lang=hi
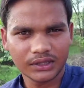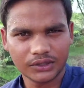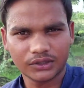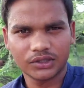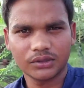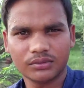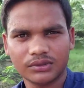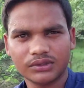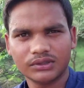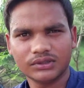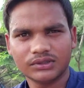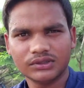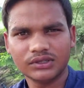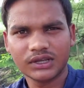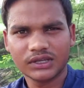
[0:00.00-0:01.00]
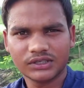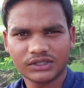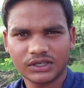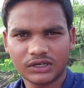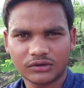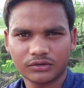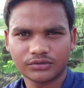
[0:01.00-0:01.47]
इनके भी जाएँ
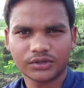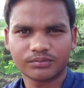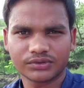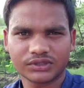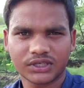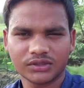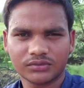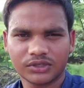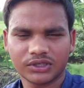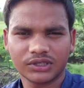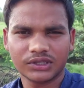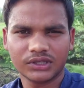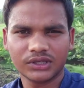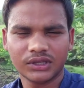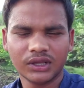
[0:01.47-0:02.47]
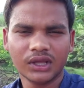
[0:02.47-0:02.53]
चैनल को सब्सक्राइब करें